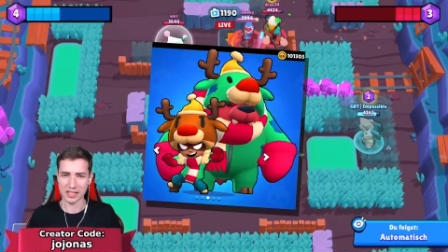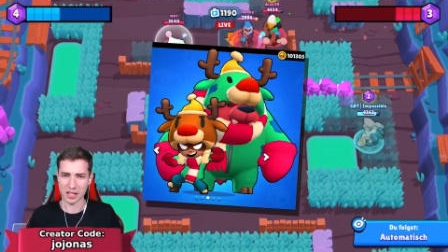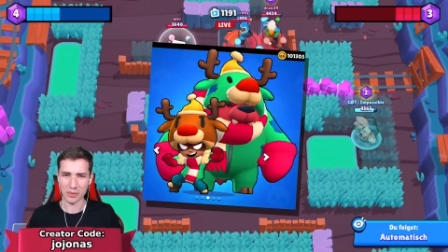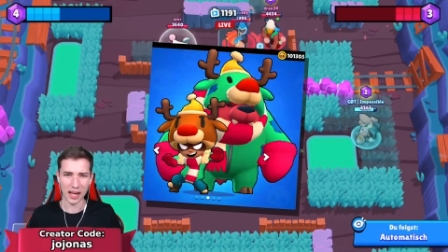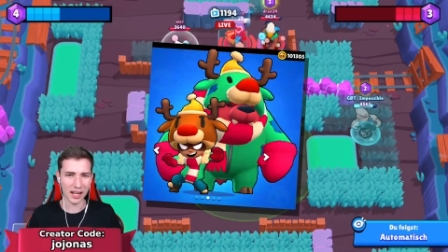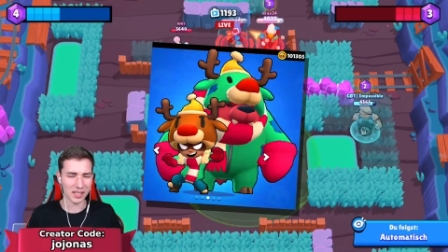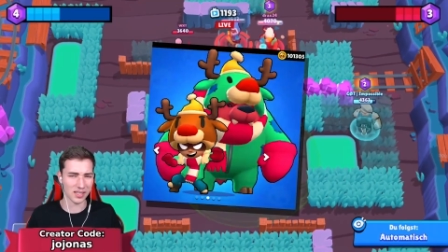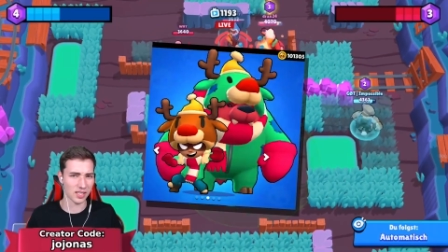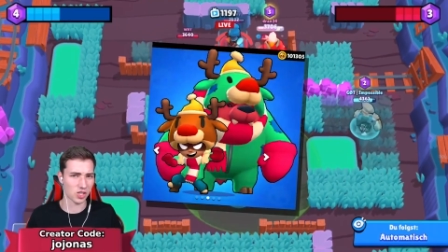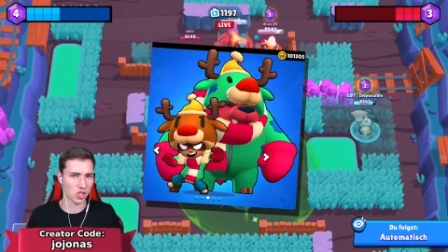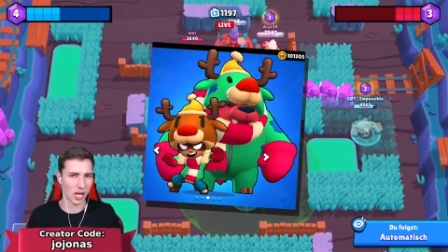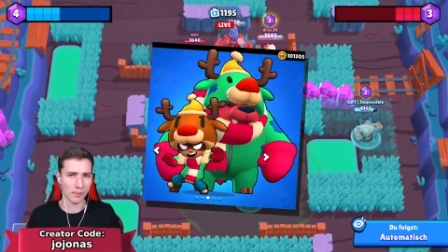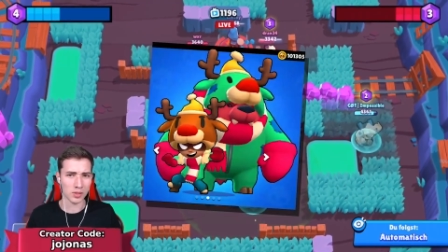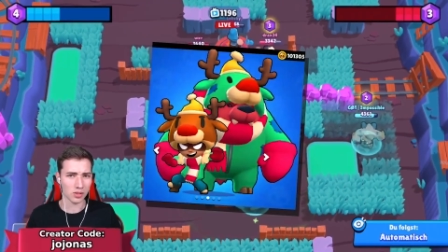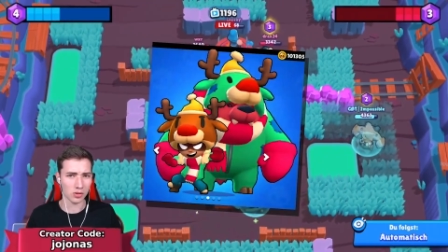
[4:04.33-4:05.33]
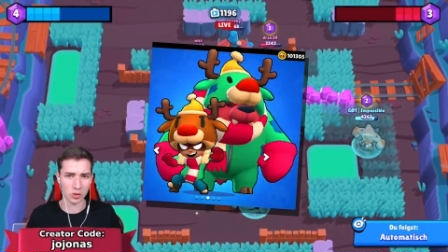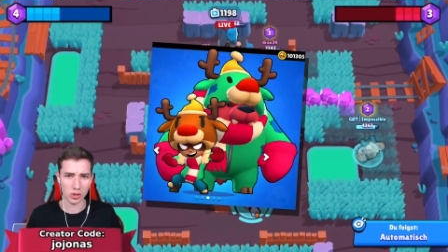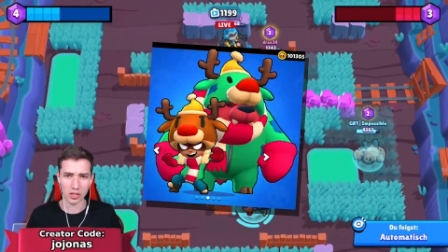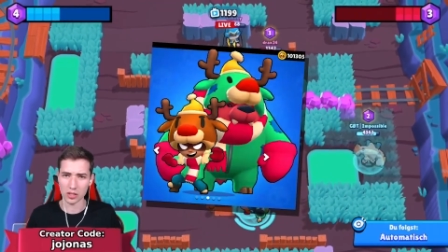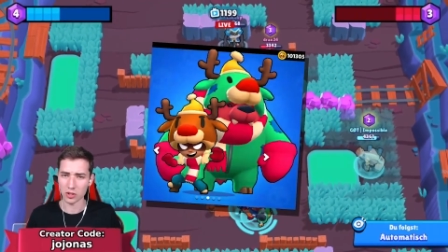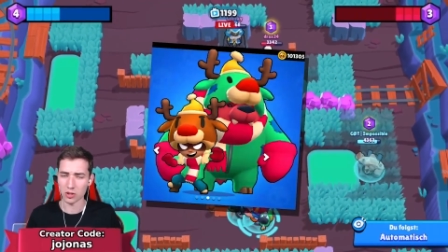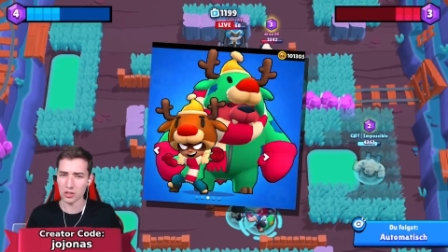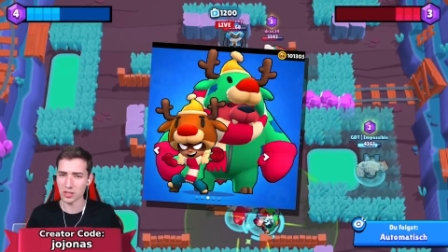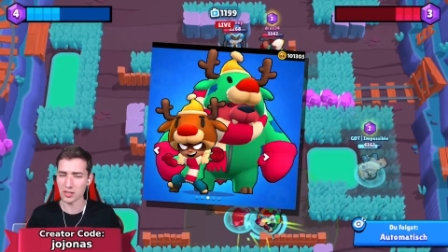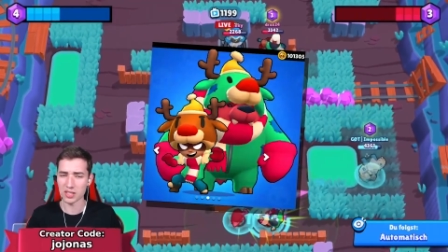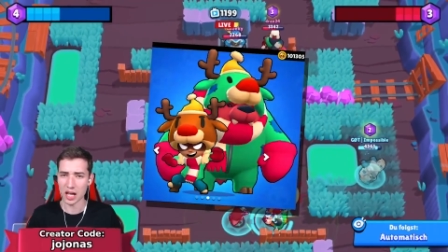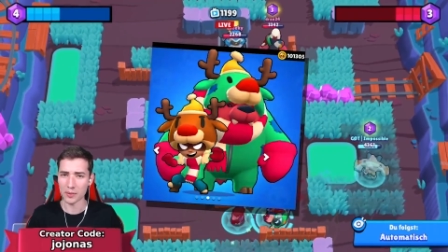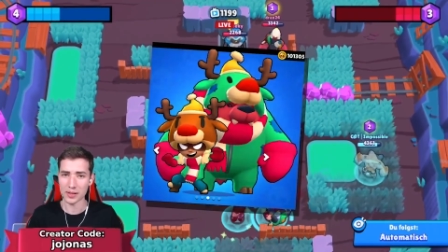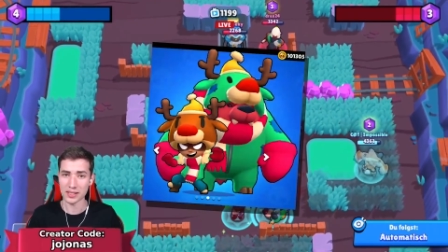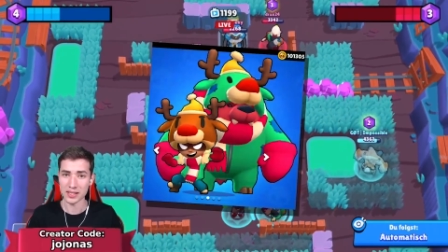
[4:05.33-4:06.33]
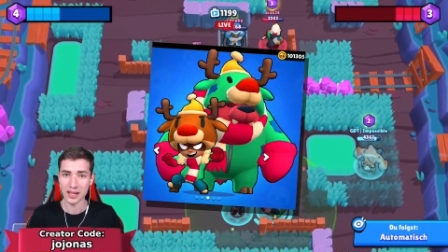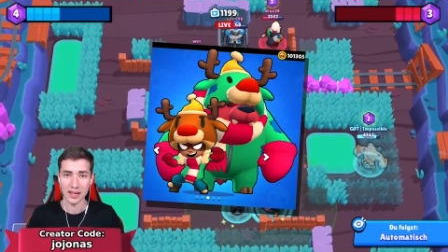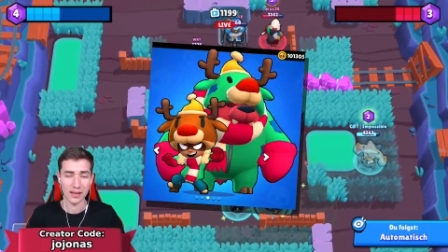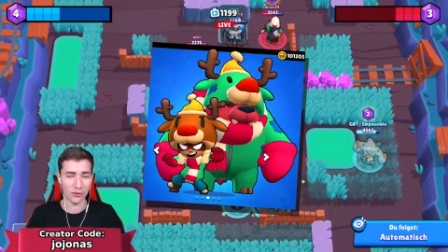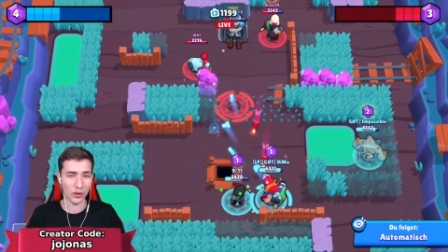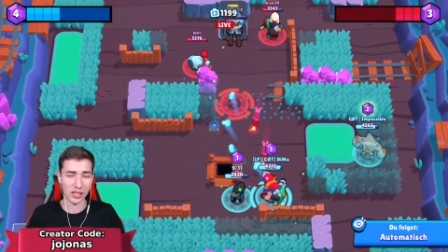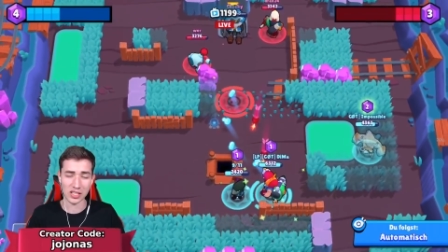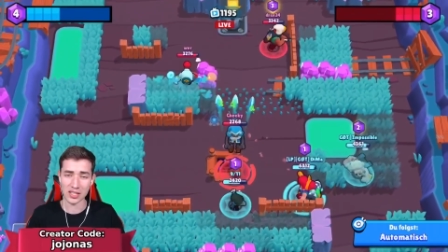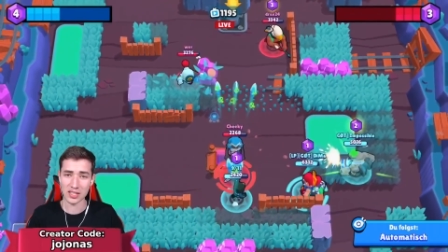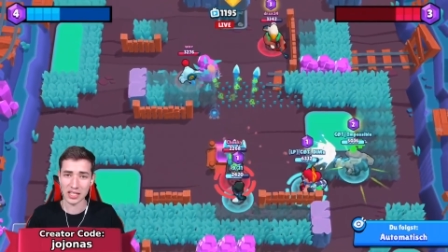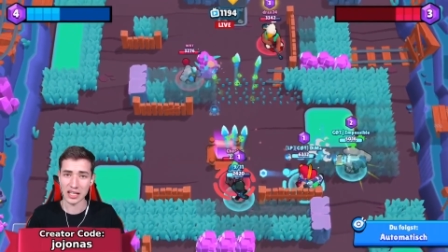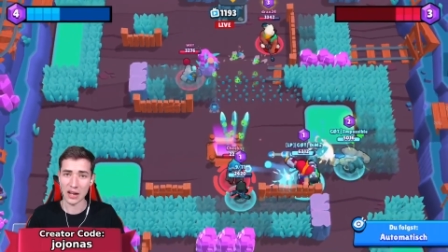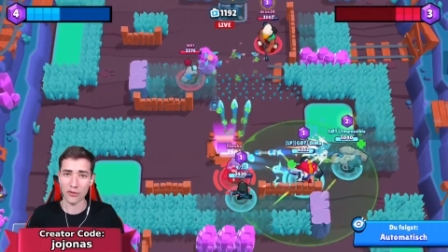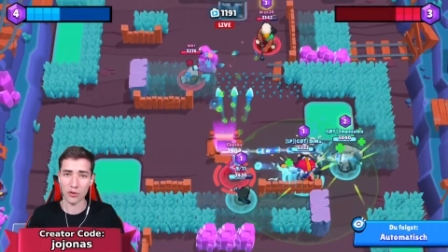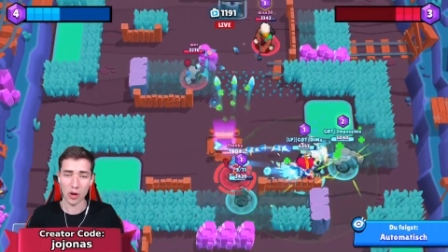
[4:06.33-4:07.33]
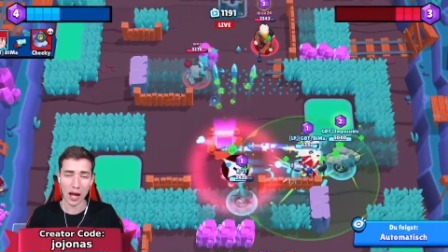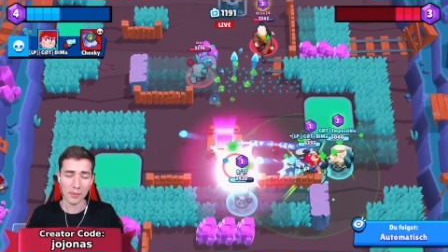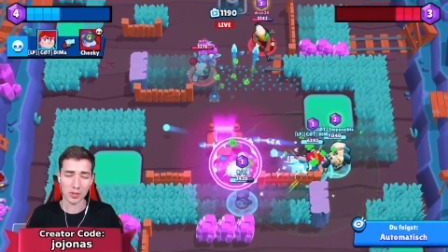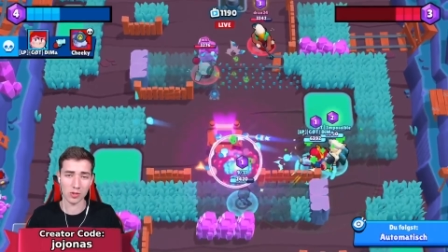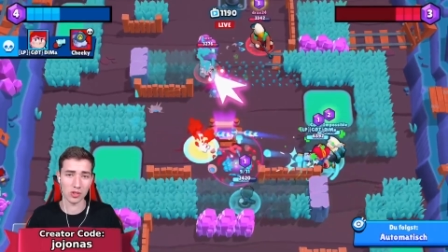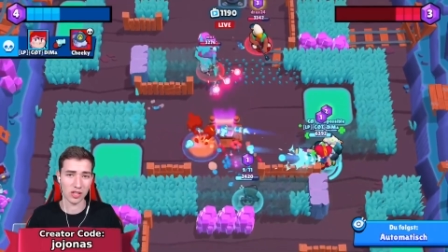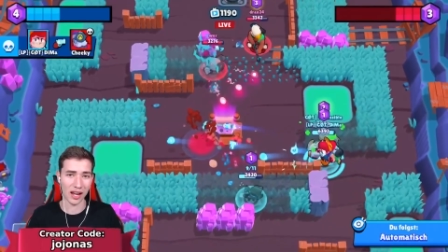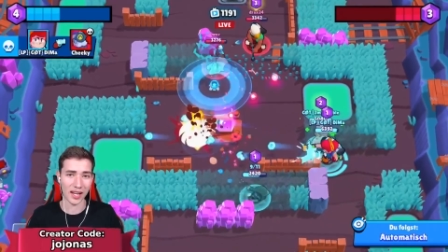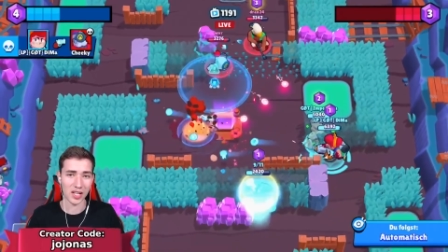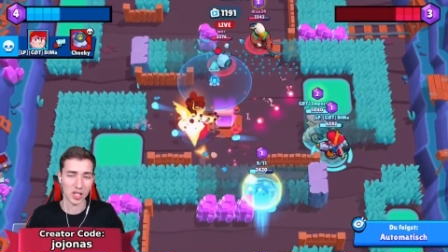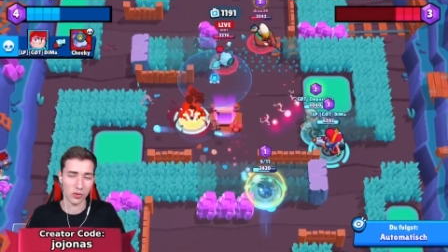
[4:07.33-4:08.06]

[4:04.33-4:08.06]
ich glaube 80 Gems oder so hat er gekostet damals, finde ich den Skin einfach nur absolut geil geil.